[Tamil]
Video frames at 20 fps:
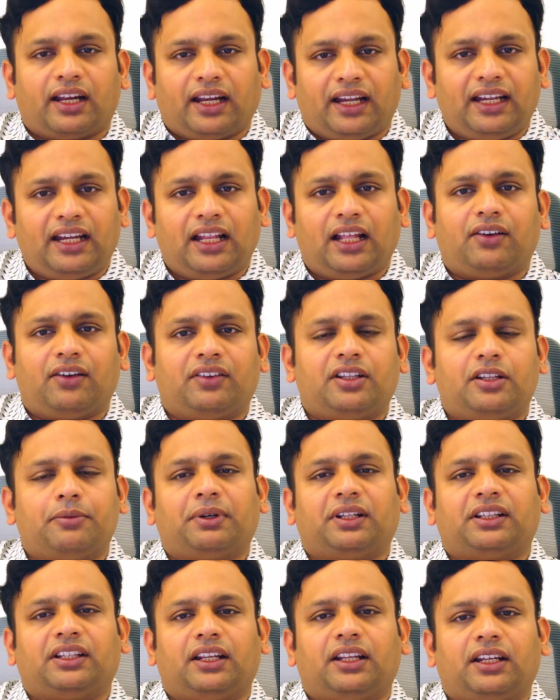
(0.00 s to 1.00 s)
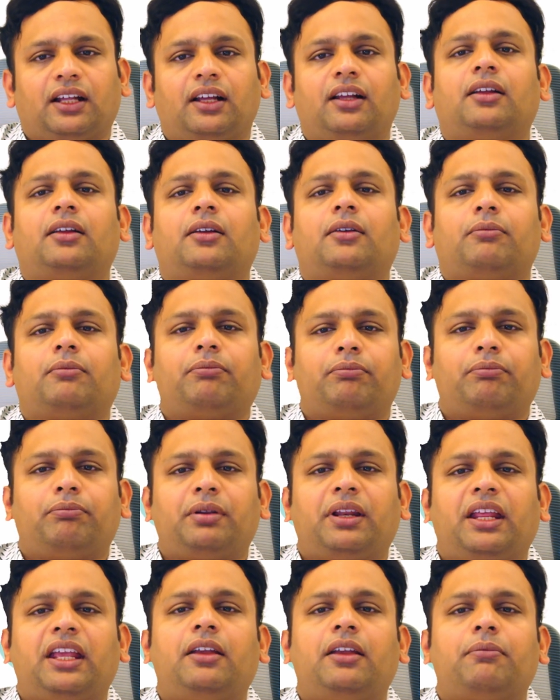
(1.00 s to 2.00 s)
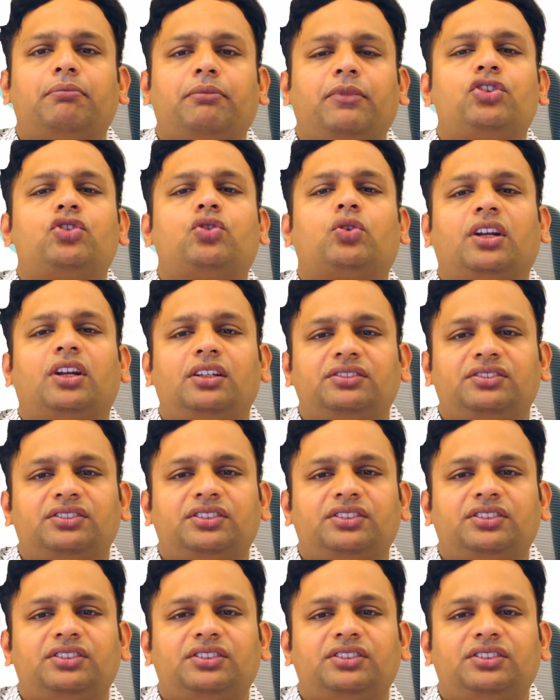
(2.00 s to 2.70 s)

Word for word: ரெண்டாவது பார்த்தீங்கன்னா ப்ரீ மென்சுரல்